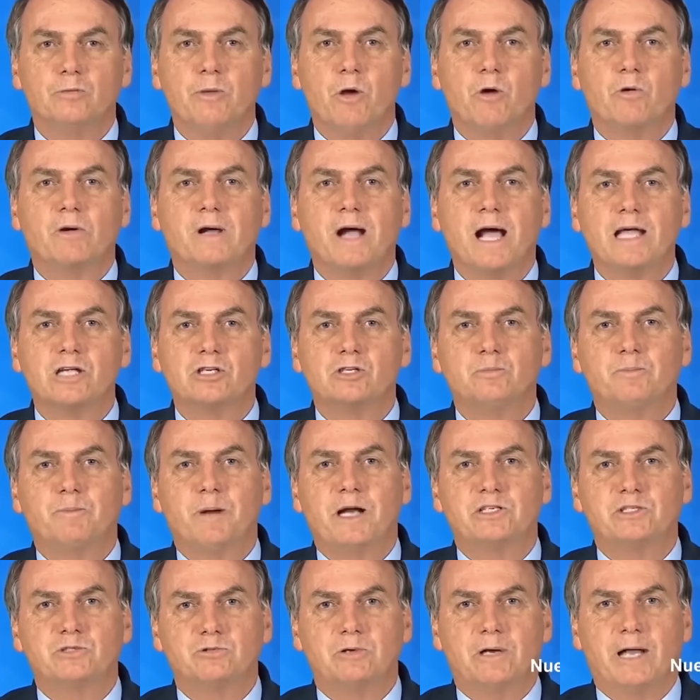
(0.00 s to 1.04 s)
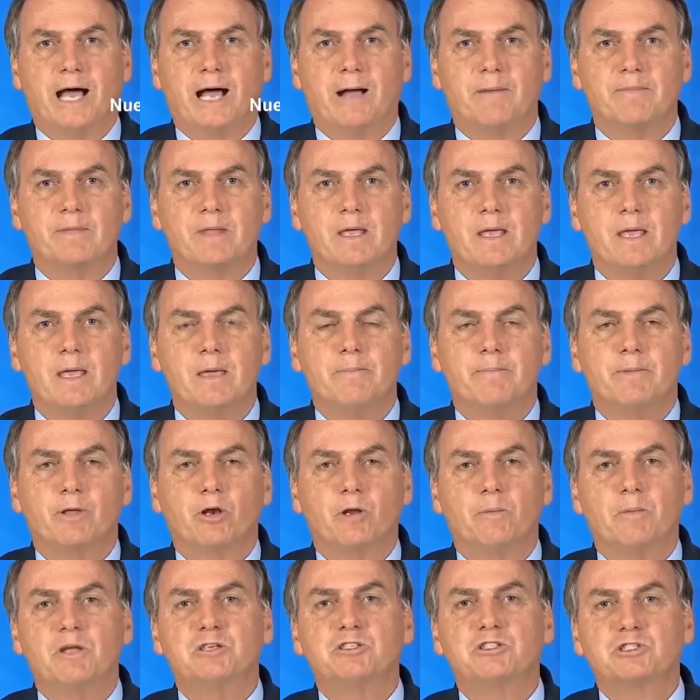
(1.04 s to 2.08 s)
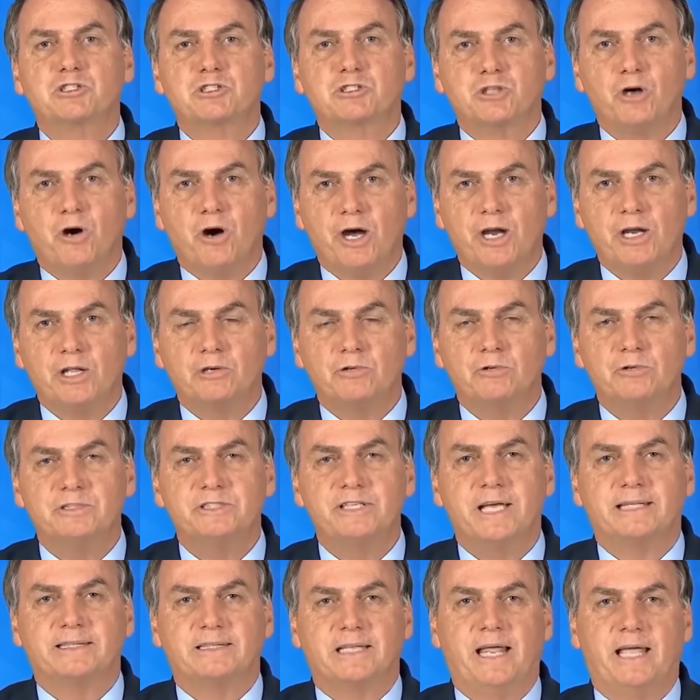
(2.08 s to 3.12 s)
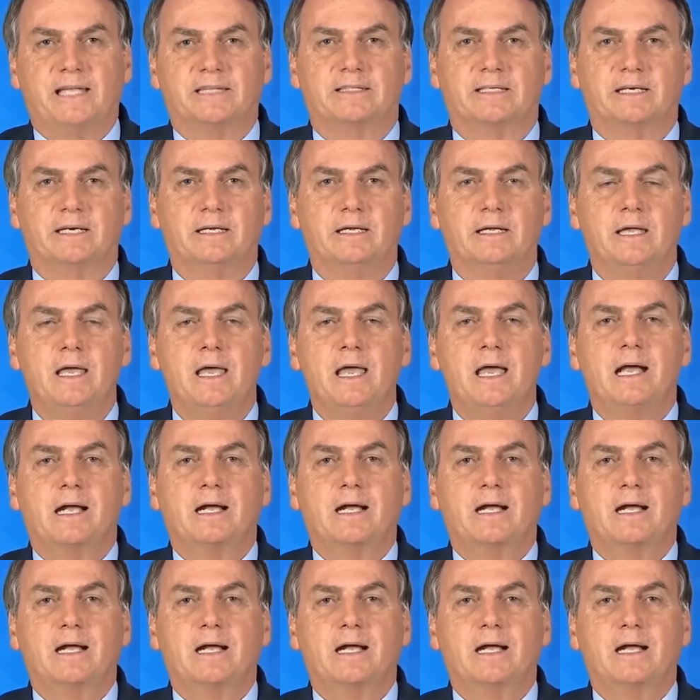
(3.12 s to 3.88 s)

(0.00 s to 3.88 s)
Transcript: No meu caso particular, pelo mi histórico de atleta,